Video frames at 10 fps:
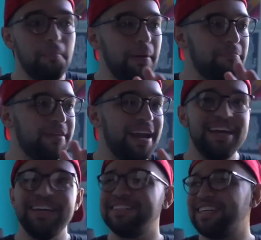Opa, pera
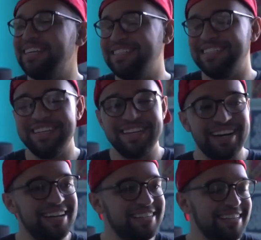aí, esqueci,
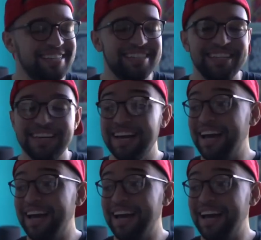cara, esqueci.